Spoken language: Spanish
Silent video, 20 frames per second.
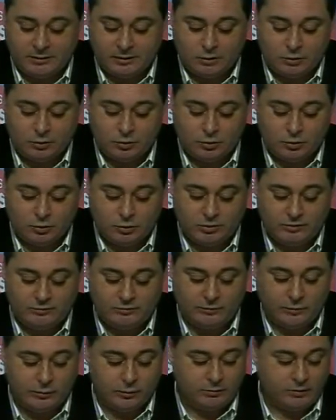no es un
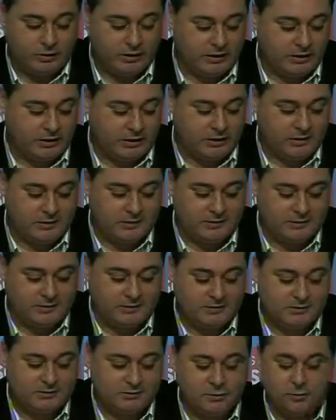informe
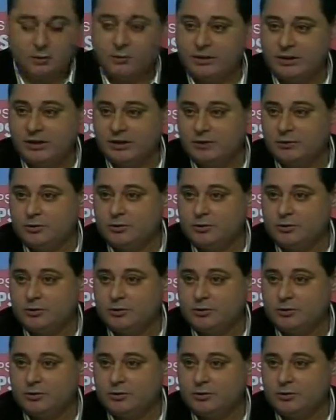destroyer,